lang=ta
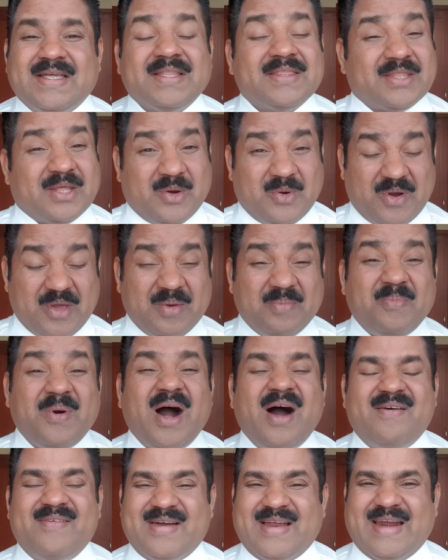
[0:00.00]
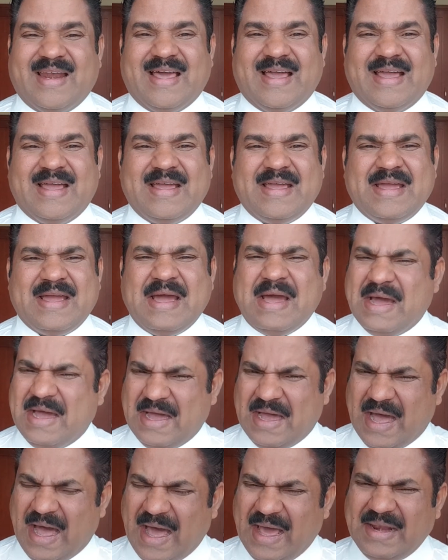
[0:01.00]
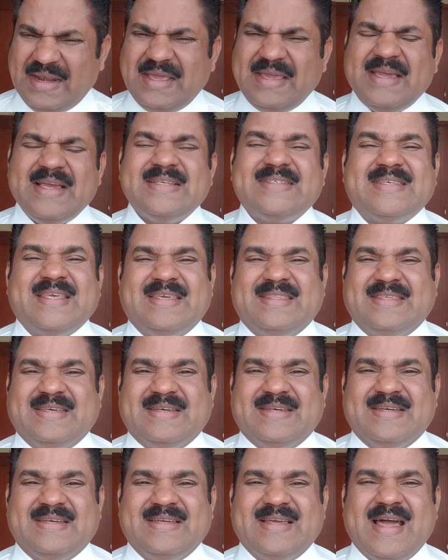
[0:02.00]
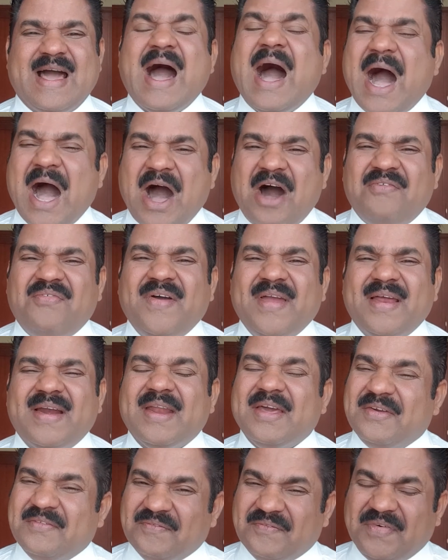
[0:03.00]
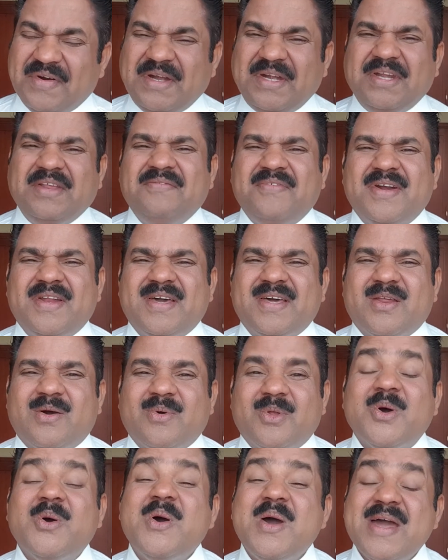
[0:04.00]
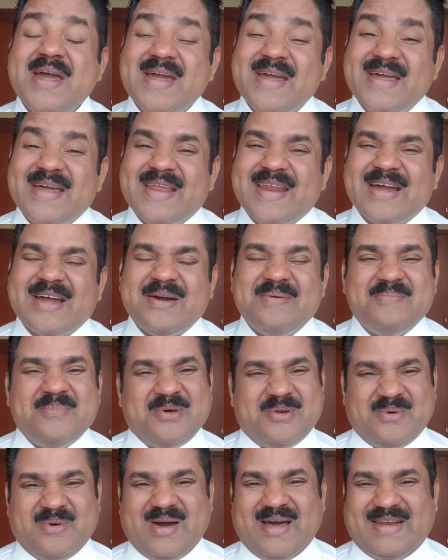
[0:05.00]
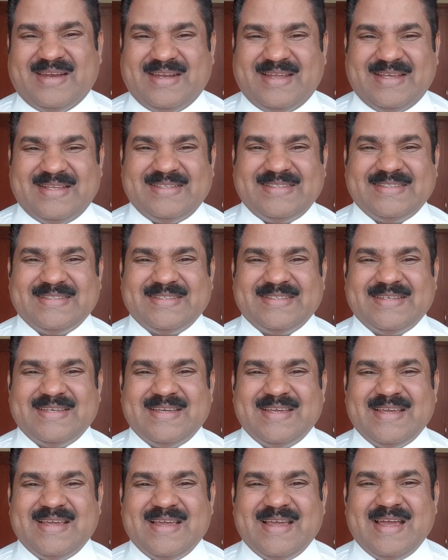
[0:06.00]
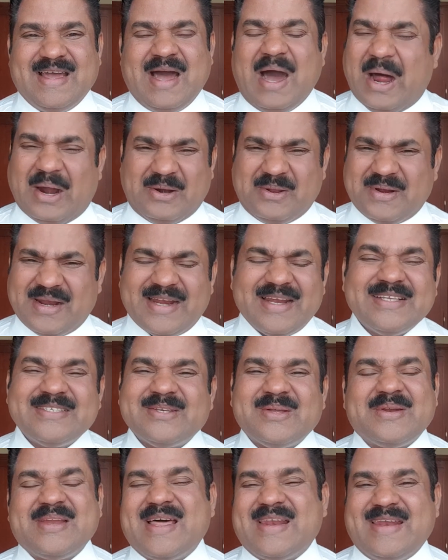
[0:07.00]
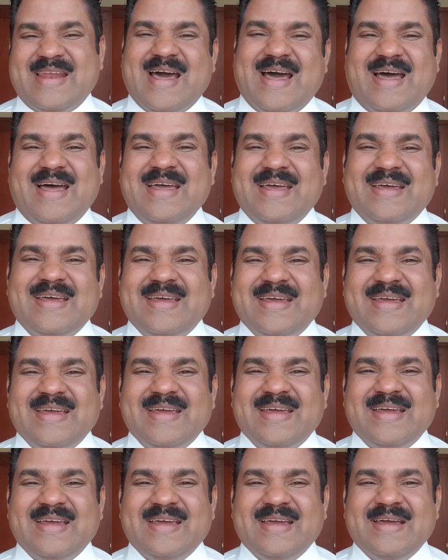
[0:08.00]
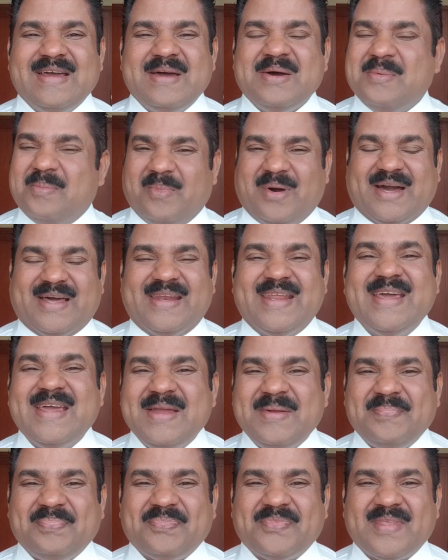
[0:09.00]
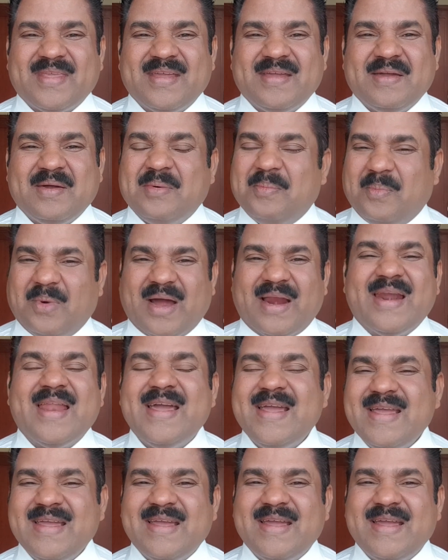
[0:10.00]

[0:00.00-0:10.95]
தன்னுடைய பாவங்களை அறிக்கை செய்து அவைகளை விட்டு விடுகிறவனும் இறக்கம் பெறுவான்னு அன்றவர் என்ன சொல்கிறார்னா மகனே மகளே